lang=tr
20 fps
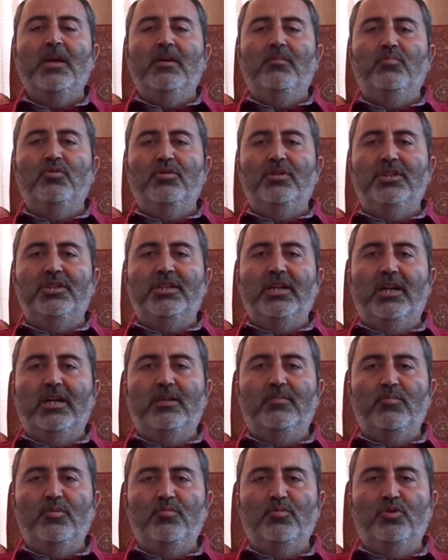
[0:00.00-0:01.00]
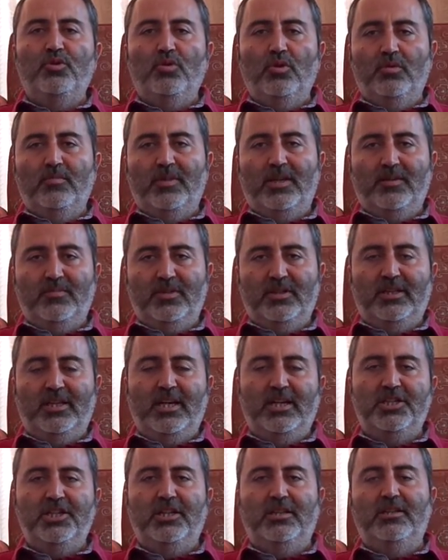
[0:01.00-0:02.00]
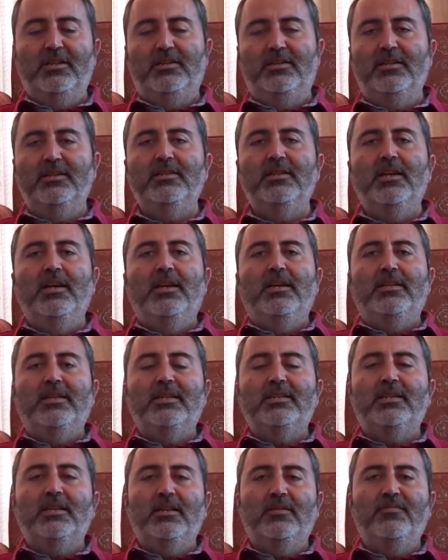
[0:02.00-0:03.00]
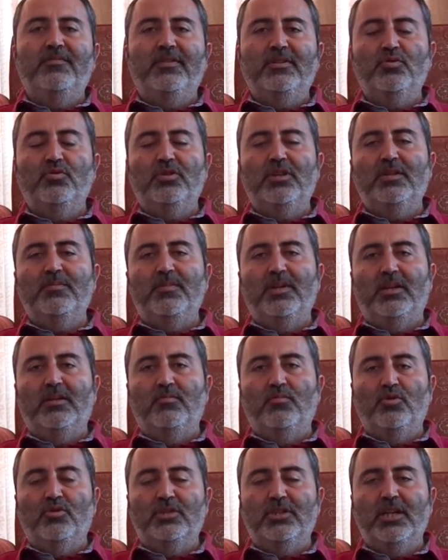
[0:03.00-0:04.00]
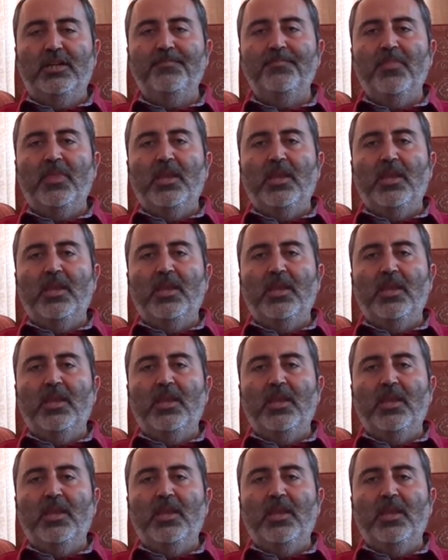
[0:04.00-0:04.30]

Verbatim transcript: Bu inkarı mümkün olmayan bir gerçekliktir. Neyse lafı fazla uzatmayalım dostlar.